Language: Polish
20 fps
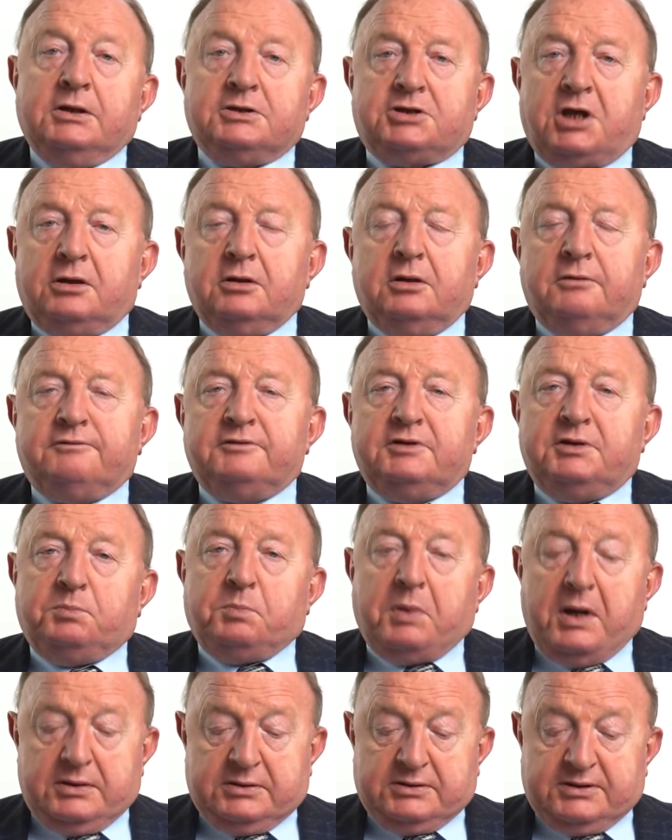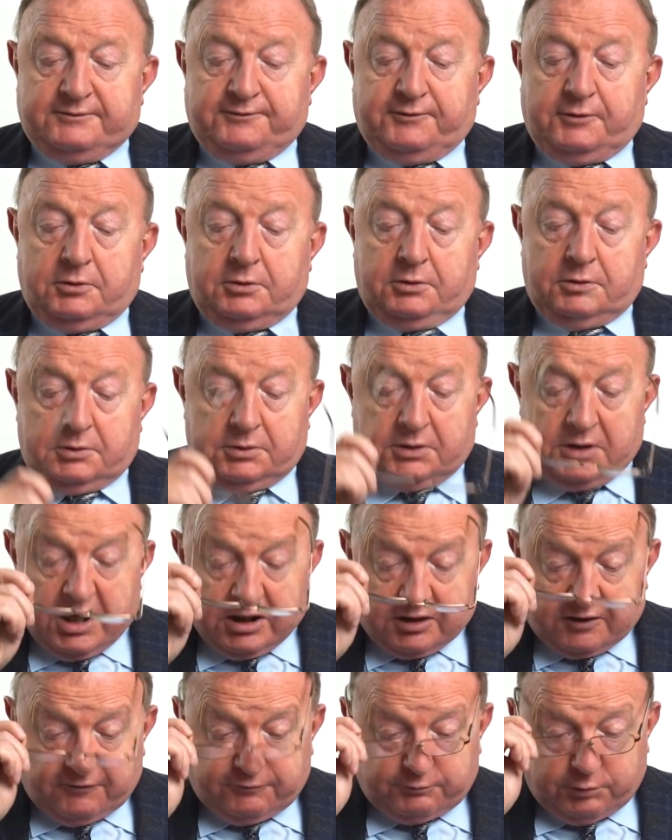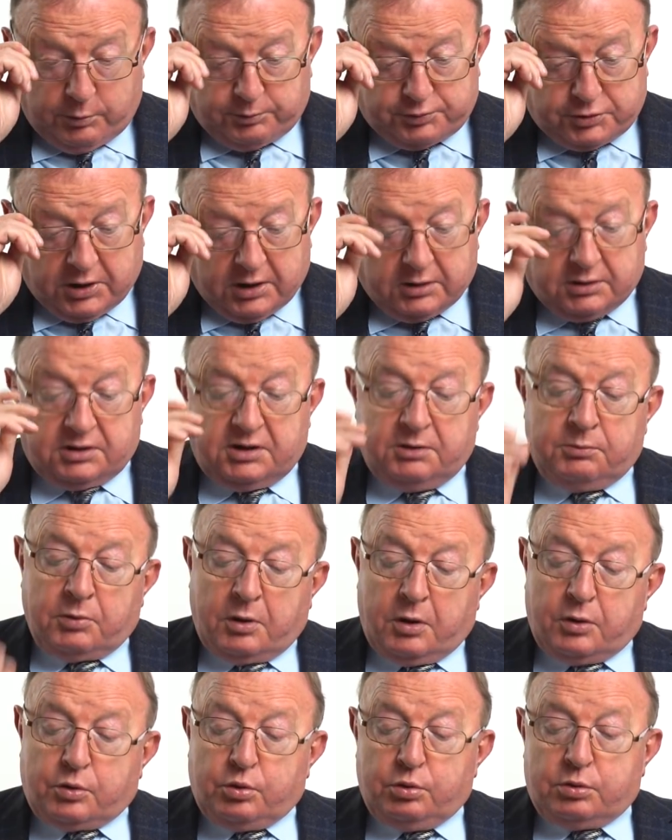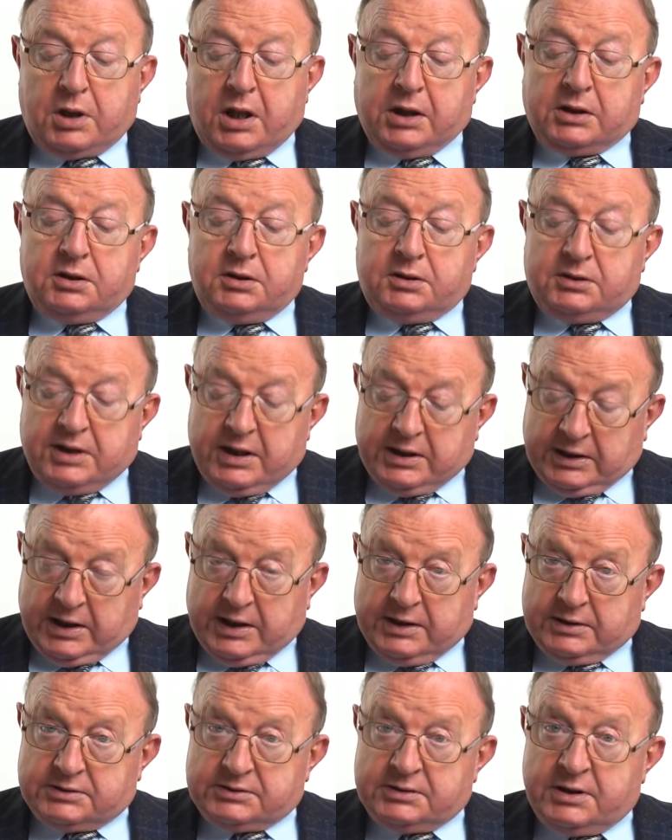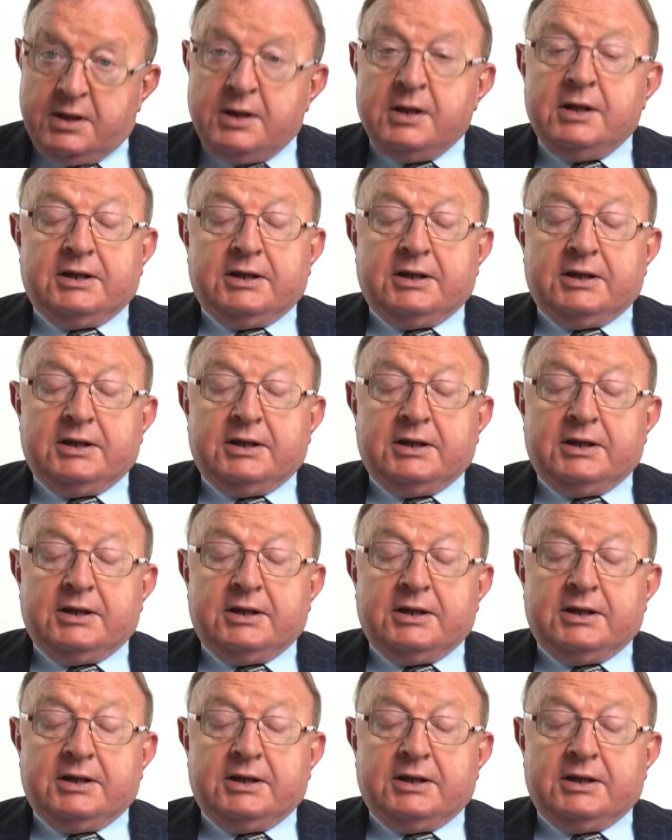Szanowni Państwo, jak w poprzednim roku, tak i teraz